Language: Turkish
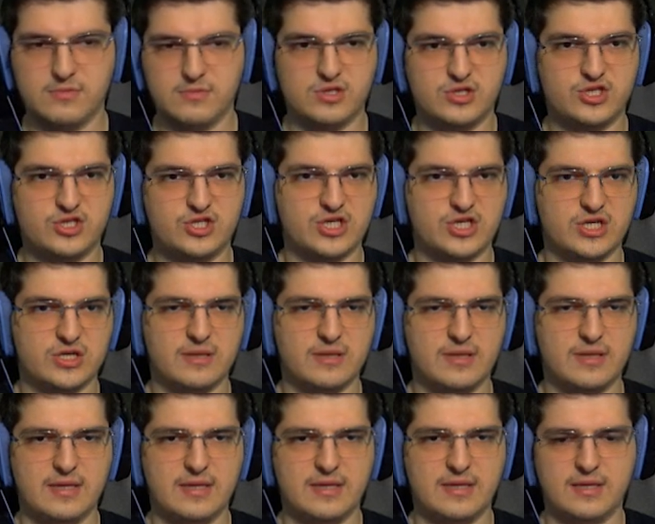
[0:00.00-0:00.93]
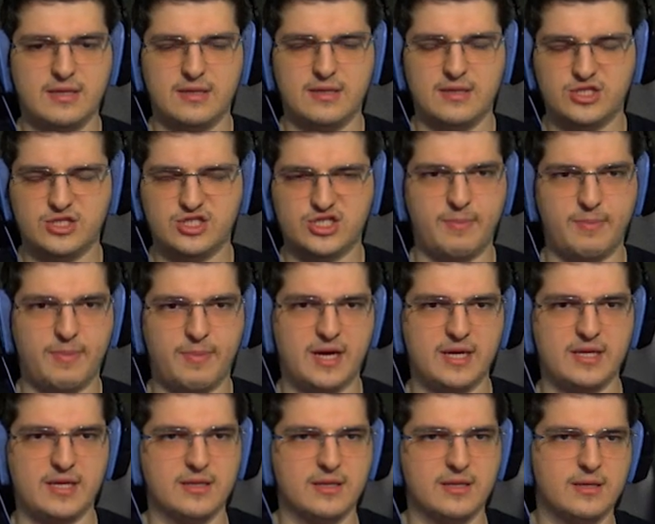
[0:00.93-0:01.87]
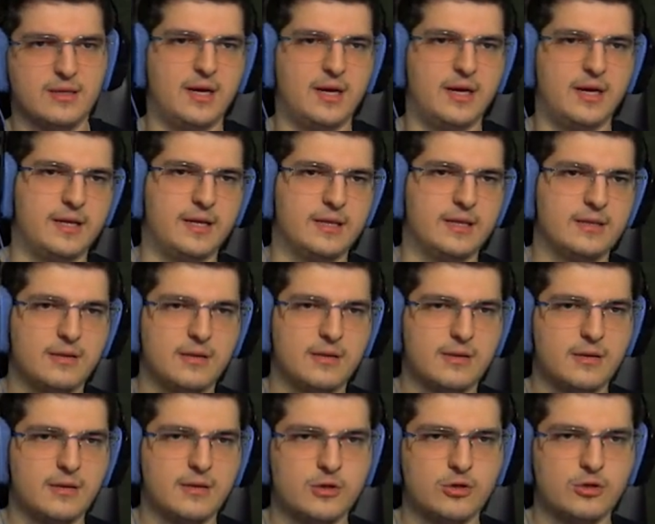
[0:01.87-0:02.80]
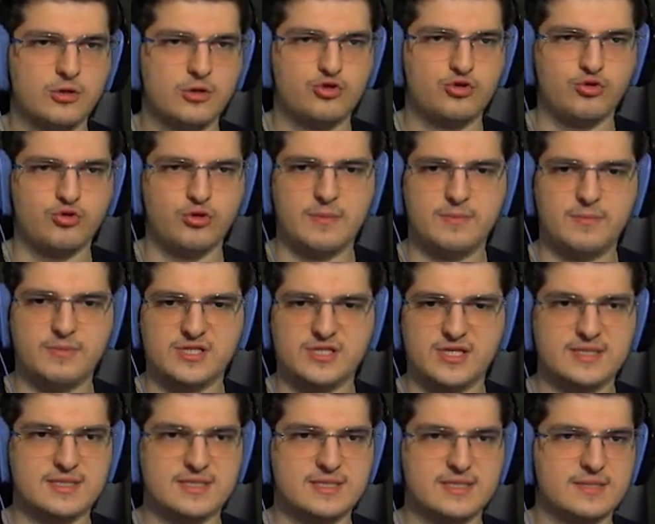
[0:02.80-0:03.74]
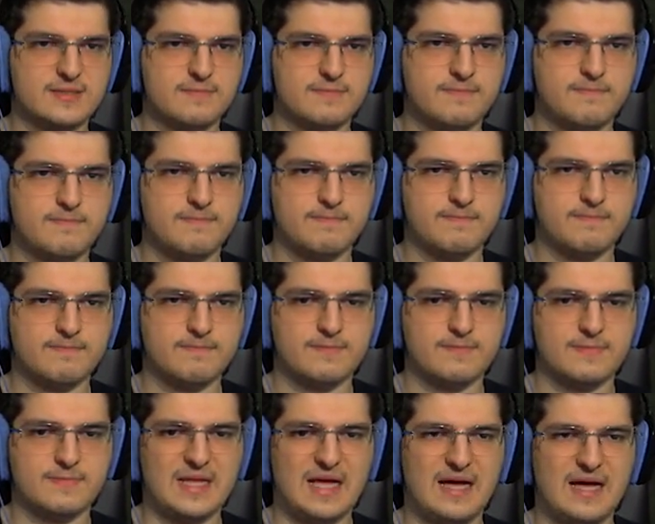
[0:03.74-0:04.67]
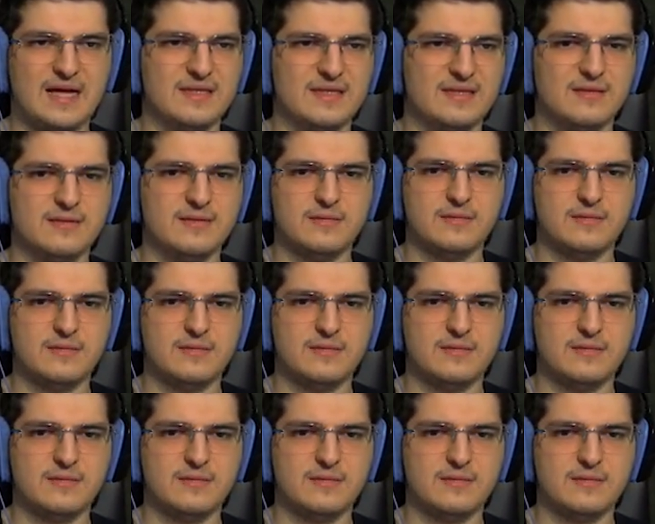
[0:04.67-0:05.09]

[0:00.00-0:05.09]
Ç neydi? Çapaydı. Aynen. Şunu yapacağız. Lan.